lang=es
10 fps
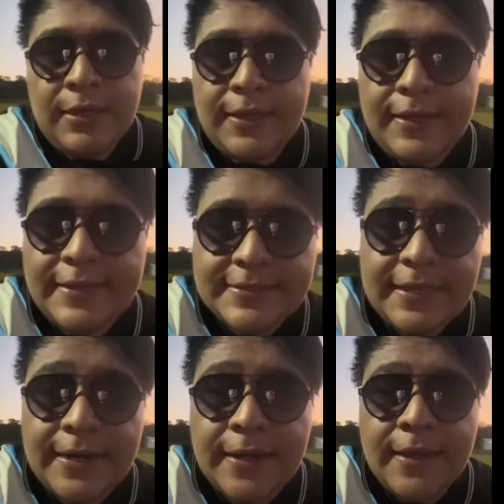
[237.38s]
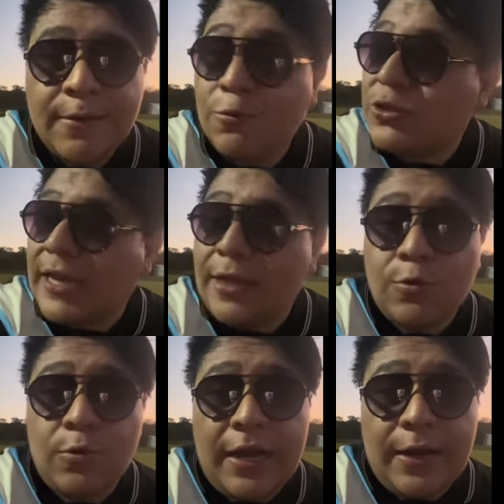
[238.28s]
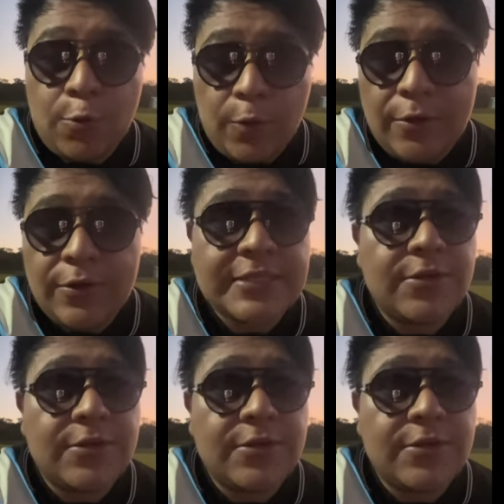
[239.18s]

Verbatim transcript: el estar buscando a jugadores